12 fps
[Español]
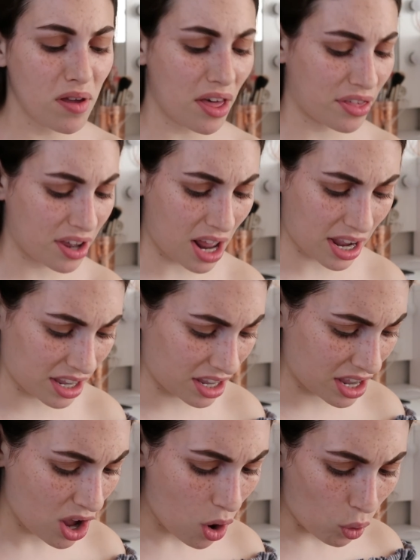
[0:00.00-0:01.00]
Yo voy a hacer
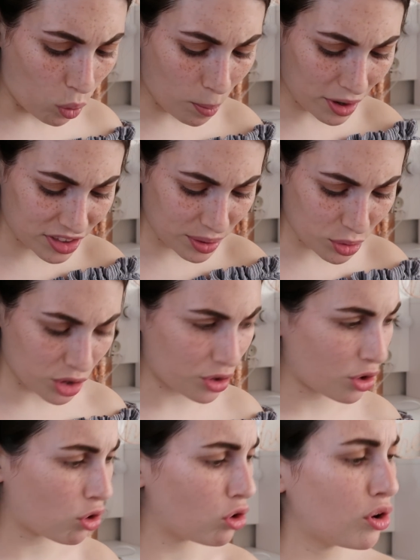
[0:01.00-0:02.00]
aquí un batiburgo
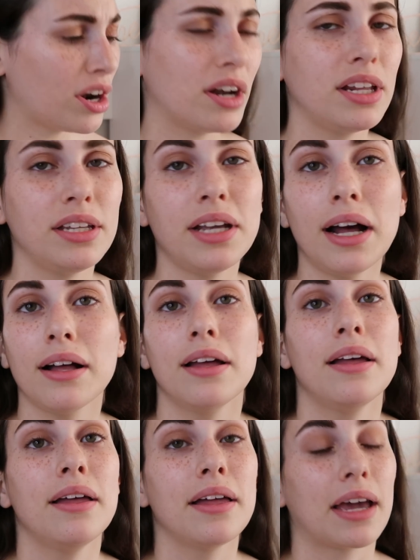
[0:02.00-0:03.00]
de colores niña
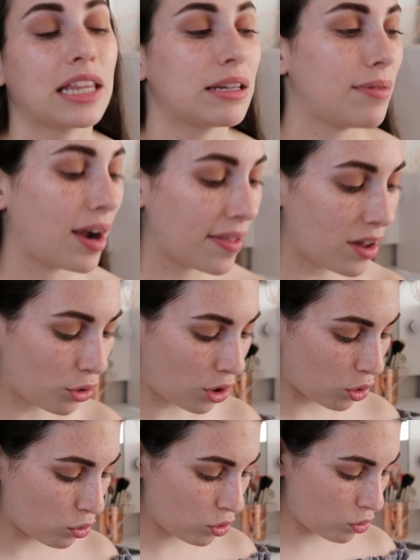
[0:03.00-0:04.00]
que te va a quedar
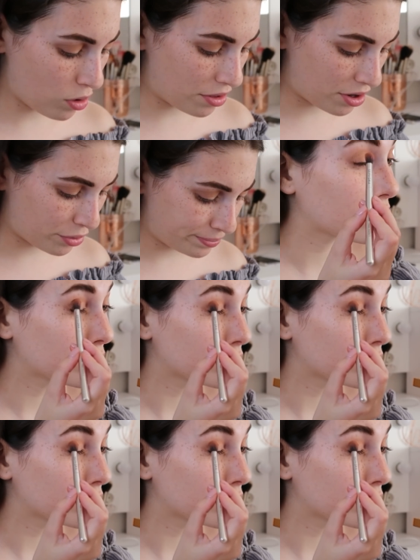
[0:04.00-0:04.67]
con el culo cuadrado.